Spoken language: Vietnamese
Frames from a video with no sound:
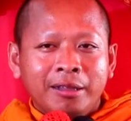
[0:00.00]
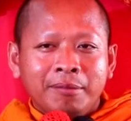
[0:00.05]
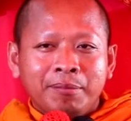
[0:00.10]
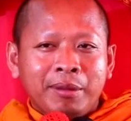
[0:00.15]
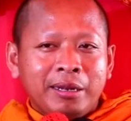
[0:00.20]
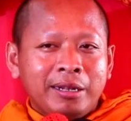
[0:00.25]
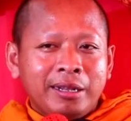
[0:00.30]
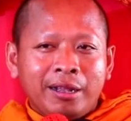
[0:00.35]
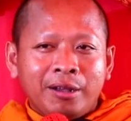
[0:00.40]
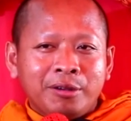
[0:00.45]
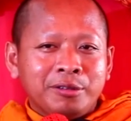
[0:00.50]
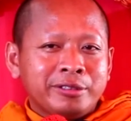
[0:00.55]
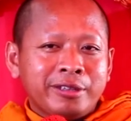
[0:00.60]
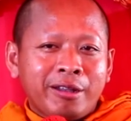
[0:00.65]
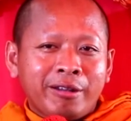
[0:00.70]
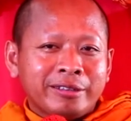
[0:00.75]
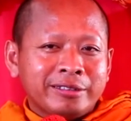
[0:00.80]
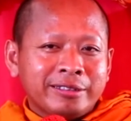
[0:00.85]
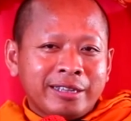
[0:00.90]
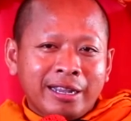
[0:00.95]
bắt đấy ở
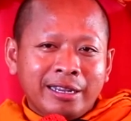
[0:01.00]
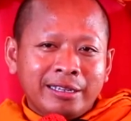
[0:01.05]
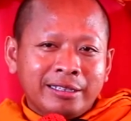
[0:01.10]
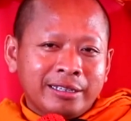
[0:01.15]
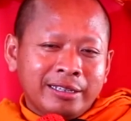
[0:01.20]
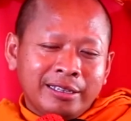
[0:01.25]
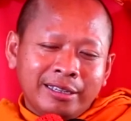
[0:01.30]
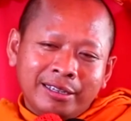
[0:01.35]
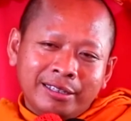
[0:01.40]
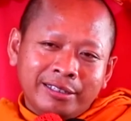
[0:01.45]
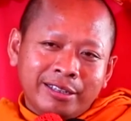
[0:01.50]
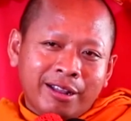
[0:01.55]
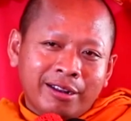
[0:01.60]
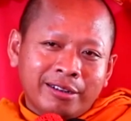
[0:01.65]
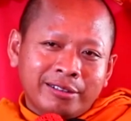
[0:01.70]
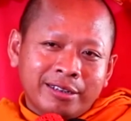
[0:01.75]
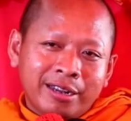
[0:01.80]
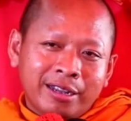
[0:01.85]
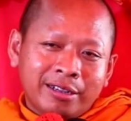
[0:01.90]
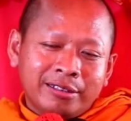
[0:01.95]
sòng sai thấy
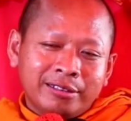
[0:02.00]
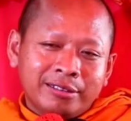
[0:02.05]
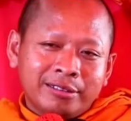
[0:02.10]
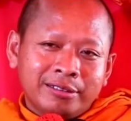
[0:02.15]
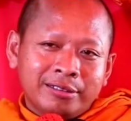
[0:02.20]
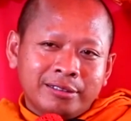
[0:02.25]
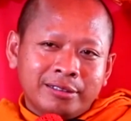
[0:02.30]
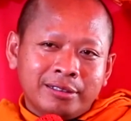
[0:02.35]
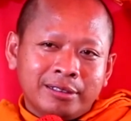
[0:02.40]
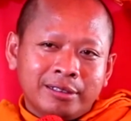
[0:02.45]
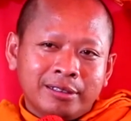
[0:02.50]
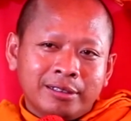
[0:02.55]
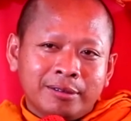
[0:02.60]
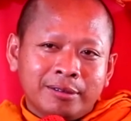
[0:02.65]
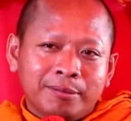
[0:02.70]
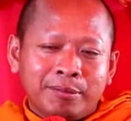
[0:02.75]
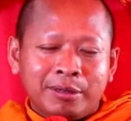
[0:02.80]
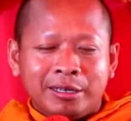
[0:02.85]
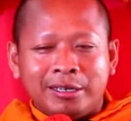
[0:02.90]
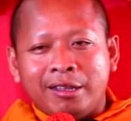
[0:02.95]
đào đăng
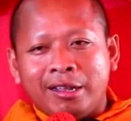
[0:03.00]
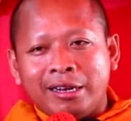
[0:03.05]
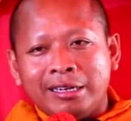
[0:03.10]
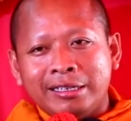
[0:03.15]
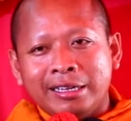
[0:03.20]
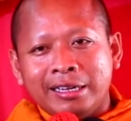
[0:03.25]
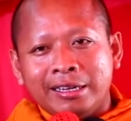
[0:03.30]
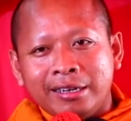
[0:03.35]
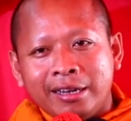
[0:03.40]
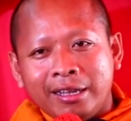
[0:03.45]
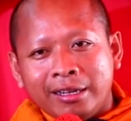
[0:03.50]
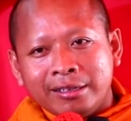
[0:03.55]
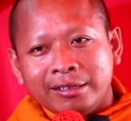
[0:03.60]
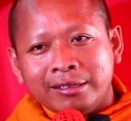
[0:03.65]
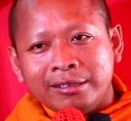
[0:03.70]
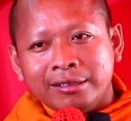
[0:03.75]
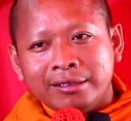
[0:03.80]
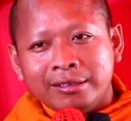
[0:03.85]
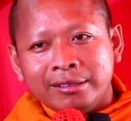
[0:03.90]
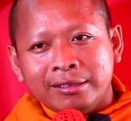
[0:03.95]
mình đào tệ
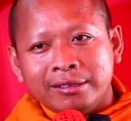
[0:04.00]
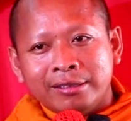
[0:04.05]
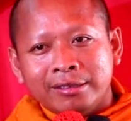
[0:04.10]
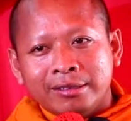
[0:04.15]
đăng